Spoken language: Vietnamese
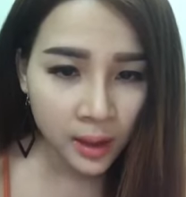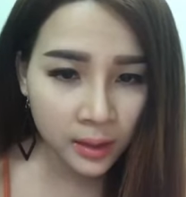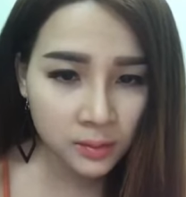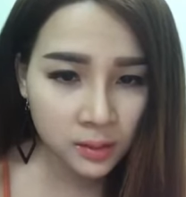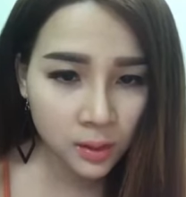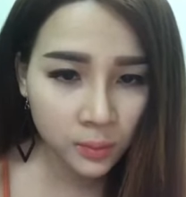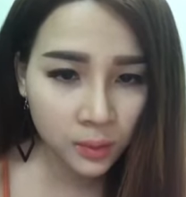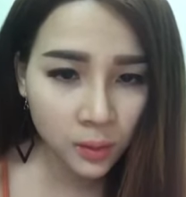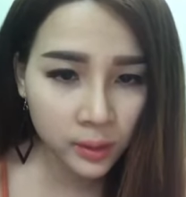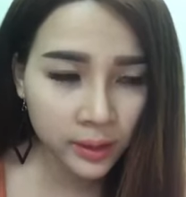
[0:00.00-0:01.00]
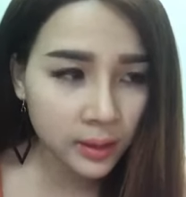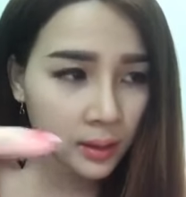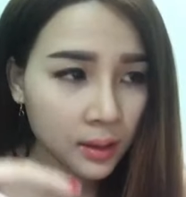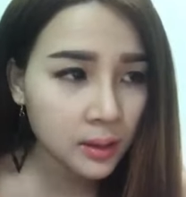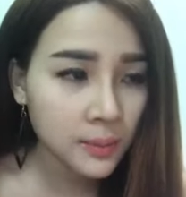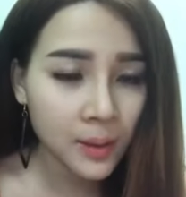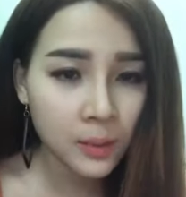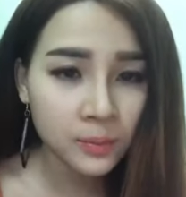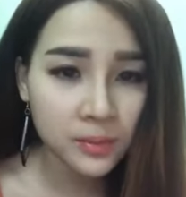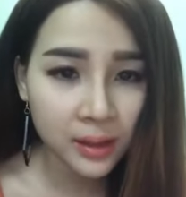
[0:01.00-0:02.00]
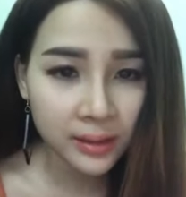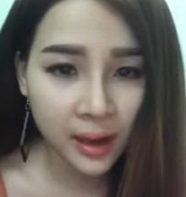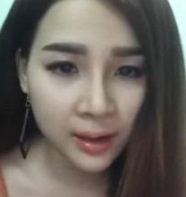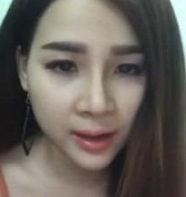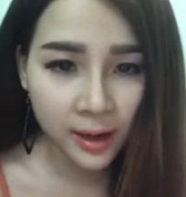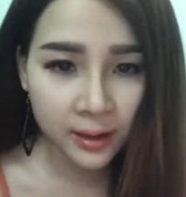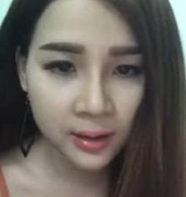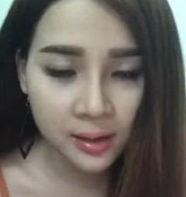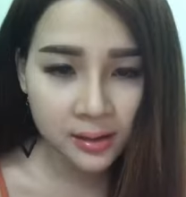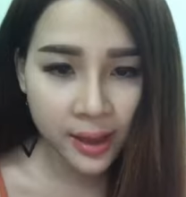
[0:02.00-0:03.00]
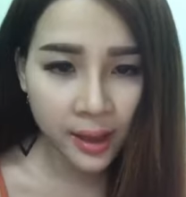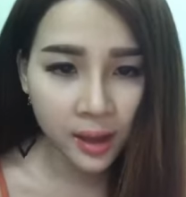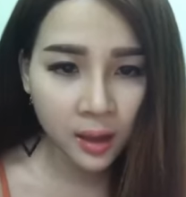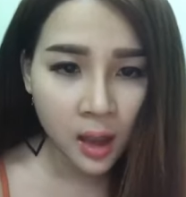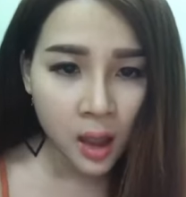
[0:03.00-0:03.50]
Em sử dụng thuốc cái cái nó bong dần dần ra, nó sẽ